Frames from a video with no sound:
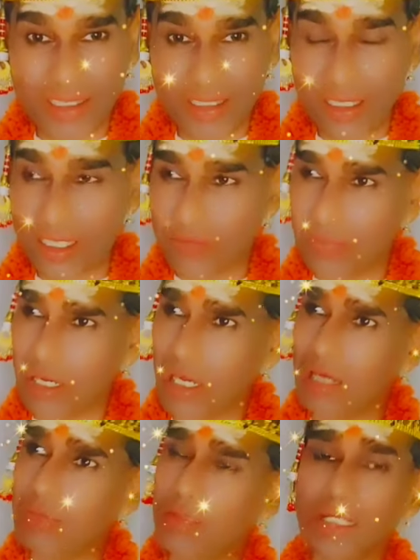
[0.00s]
அகங்காரம் மா
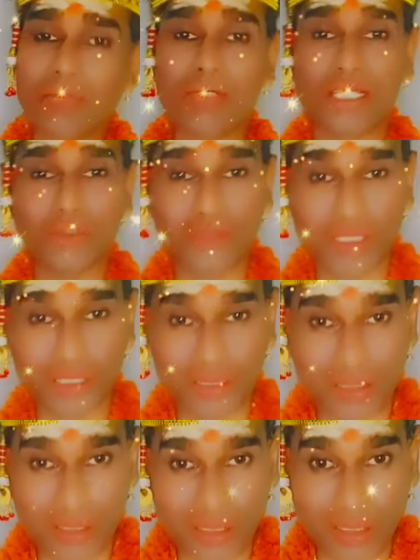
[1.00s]
மரமாய்
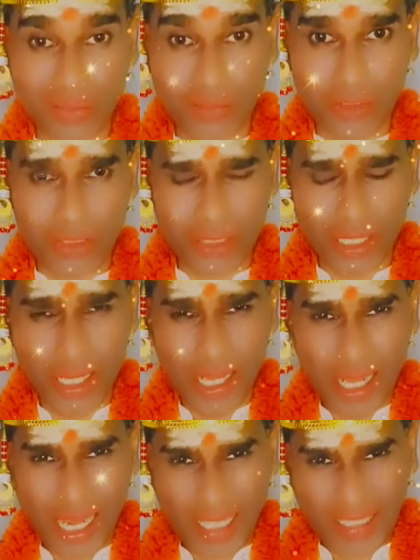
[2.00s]
உயர்ந்து நிற்கும் பொழுது
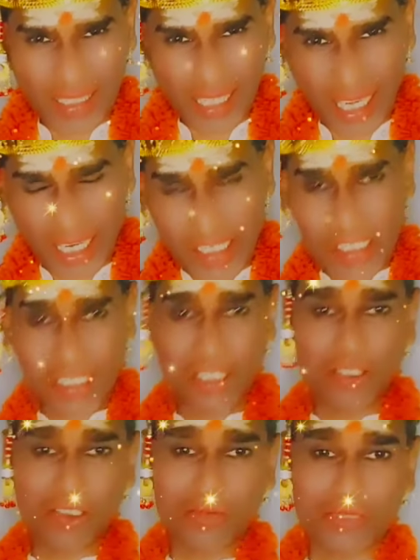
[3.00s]
அதை
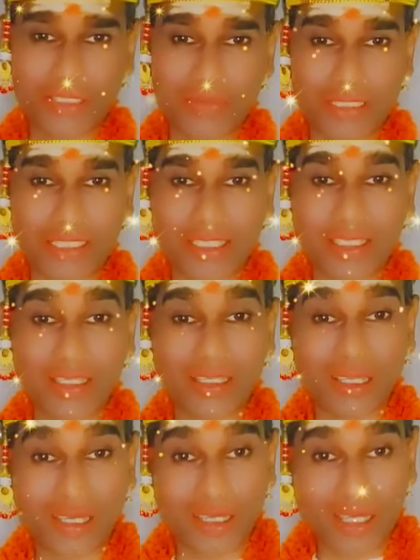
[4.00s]
அழிக்கிறோம் என்பதையே
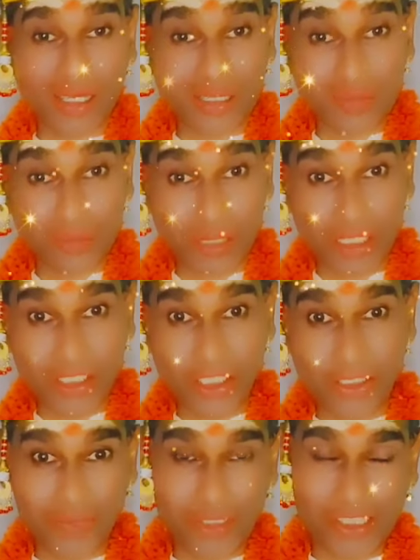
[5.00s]
இரண்டாக
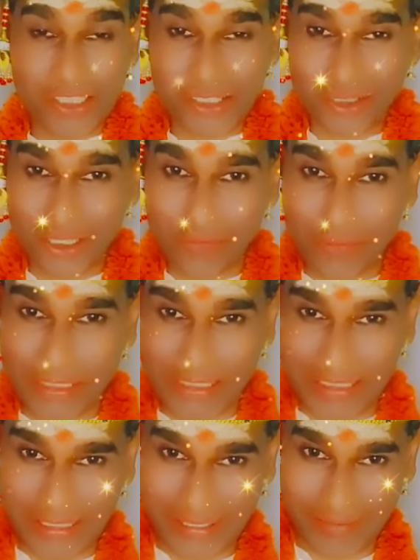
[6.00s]
பிளக்கிறோம் என்று
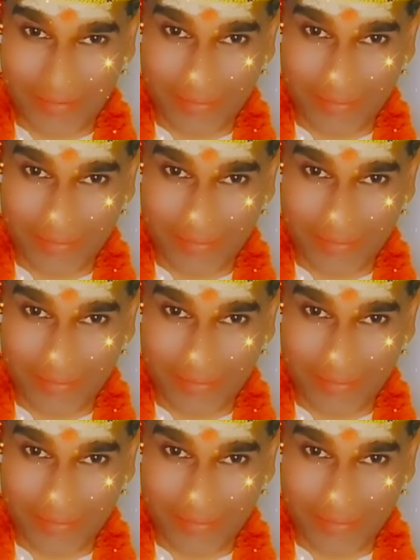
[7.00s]
சொல்லப்படுகிறது